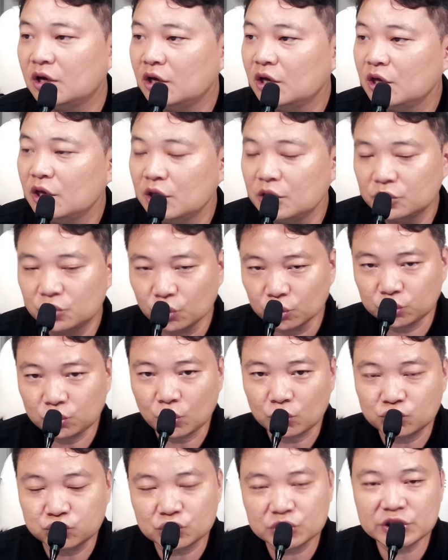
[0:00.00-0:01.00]

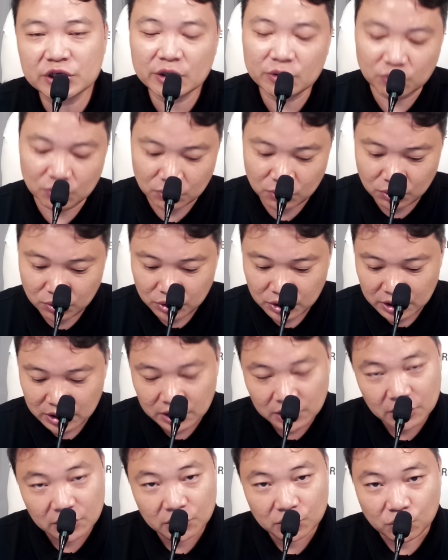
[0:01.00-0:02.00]
교토국제고
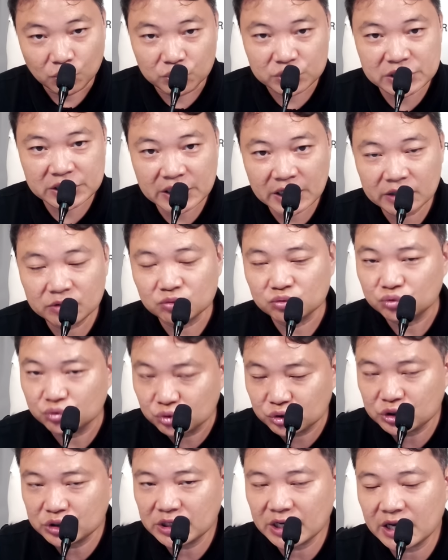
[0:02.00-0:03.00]
고시엔
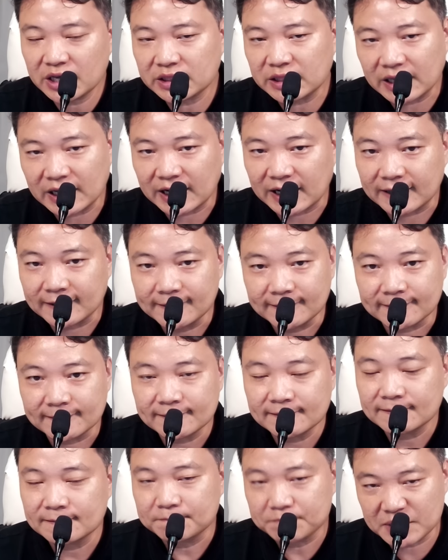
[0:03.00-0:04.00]
우승에 대한
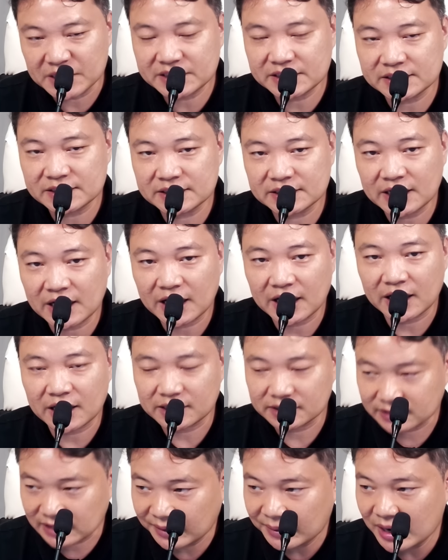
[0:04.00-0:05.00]
메시지가
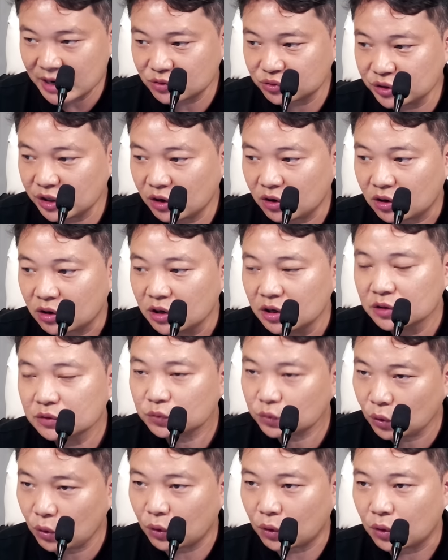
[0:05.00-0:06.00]
나왔고요.
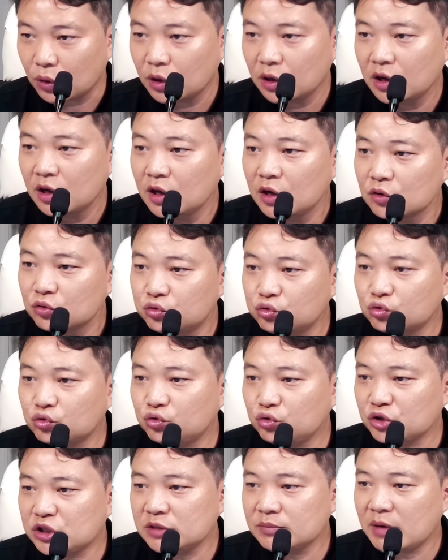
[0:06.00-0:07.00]
또
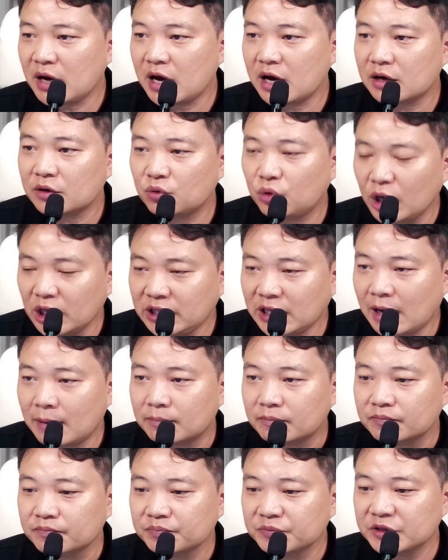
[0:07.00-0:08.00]
후쿠시마 괴담
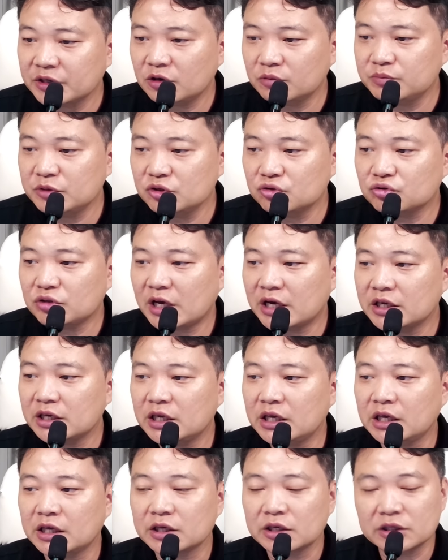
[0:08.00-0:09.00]
이거
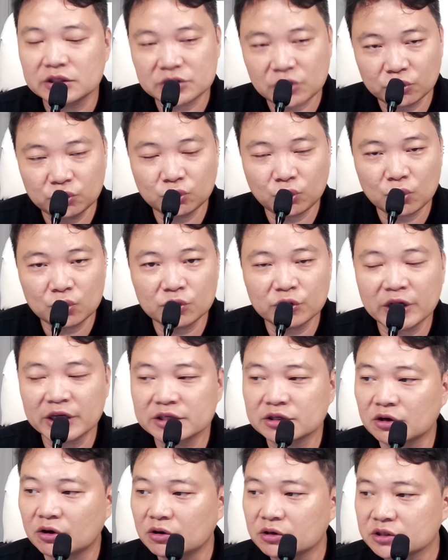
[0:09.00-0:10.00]
민주당이 선동을
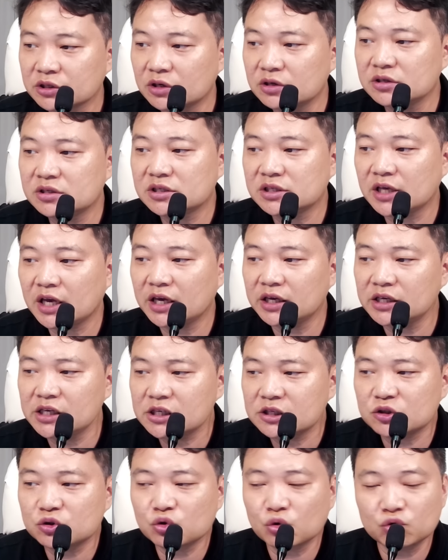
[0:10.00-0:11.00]
해서 혈세
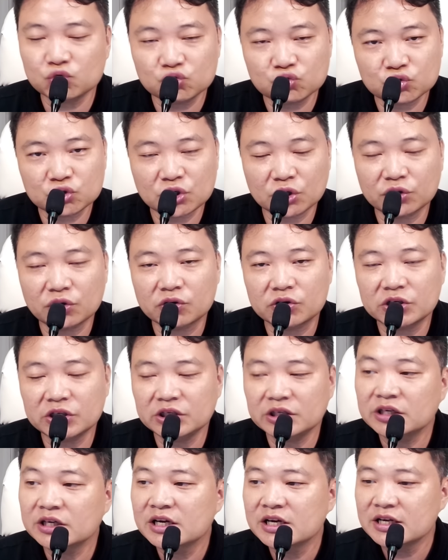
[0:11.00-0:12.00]
1조 6천억을
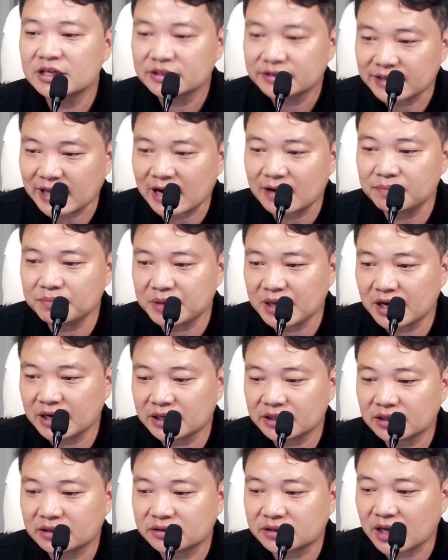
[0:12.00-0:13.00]
낭비하게
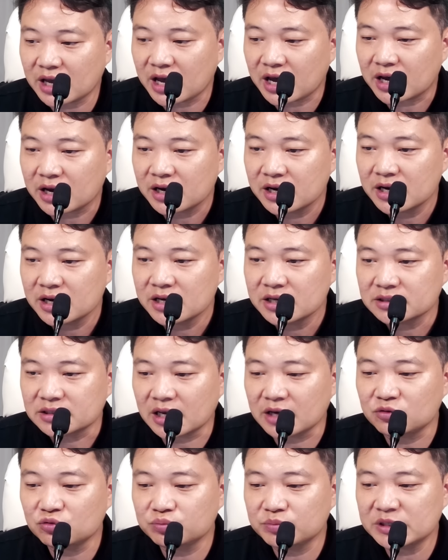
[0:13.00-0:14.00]
됐다.
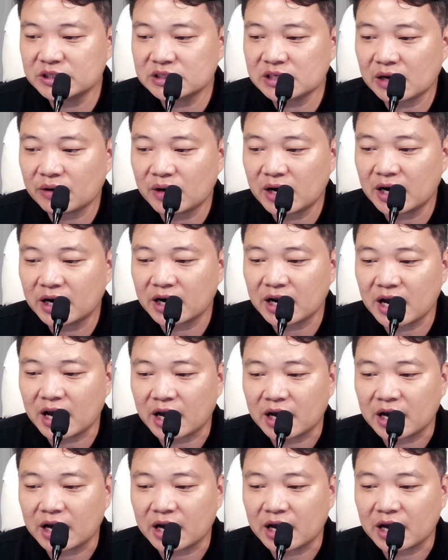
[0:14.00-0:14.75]
대국민 사과하라.